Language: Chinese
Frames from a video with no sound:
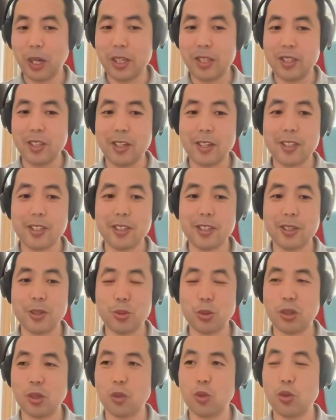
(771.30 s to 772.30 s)
把这件事情
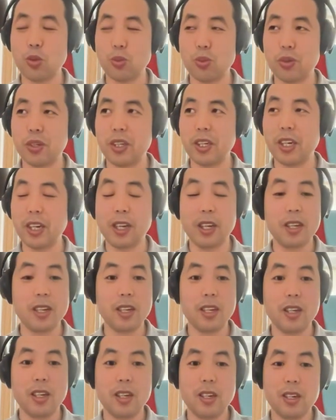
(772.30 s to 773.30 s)
说的恐怖一点
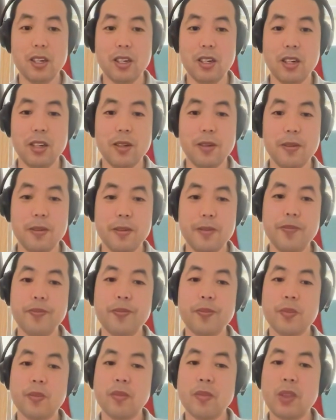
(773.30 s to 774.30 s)
啊。
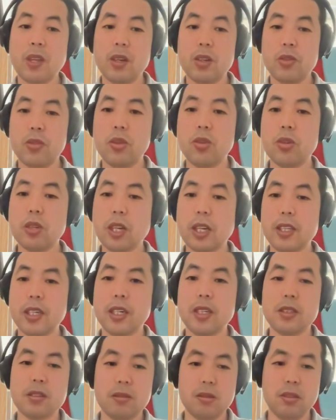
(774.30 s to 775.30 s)
所以说，大
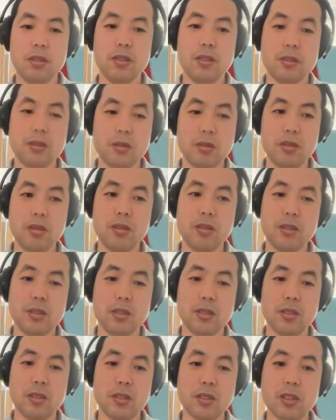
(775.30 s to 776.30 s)
家嗯
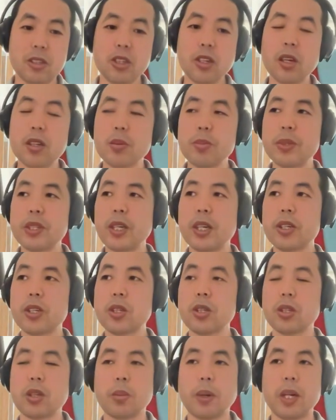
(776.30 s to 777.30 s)
知道这么一件
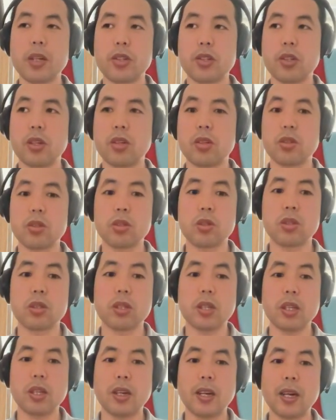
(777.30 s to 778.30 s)
事情吧，知道之
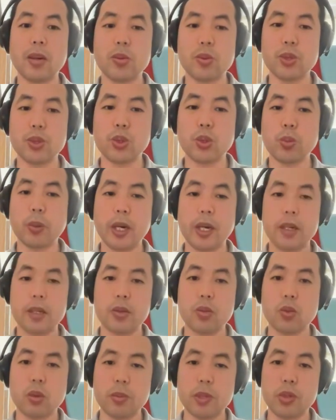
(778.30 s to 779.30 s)
之间的来龙去脉。
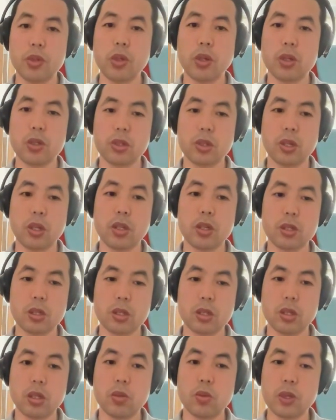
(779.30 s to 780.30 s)
我们需要知道的
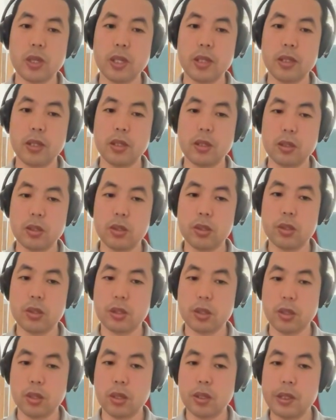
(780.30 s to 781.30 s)
是，俄乌战争其
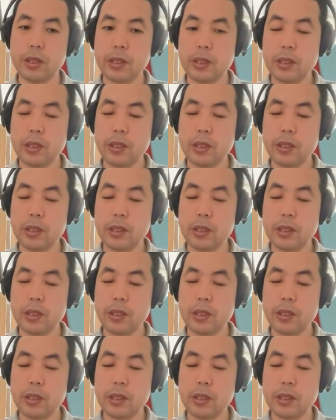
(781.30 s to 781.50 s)
实。